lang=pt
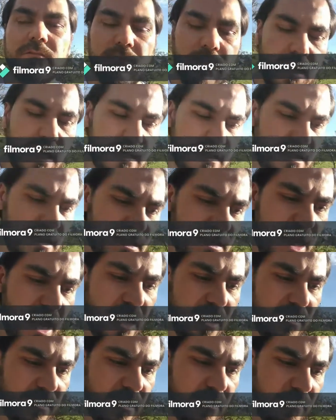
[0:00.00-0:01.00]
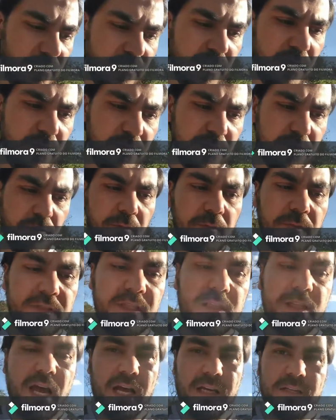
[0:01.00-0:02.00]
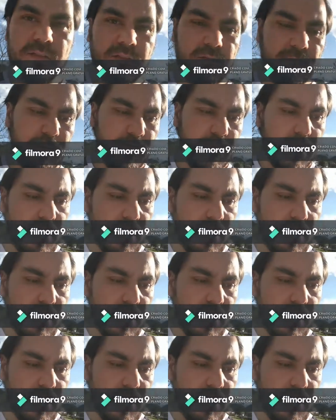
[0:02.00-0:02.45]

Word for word: Essa é a ideia, né? Lembra de publicidade.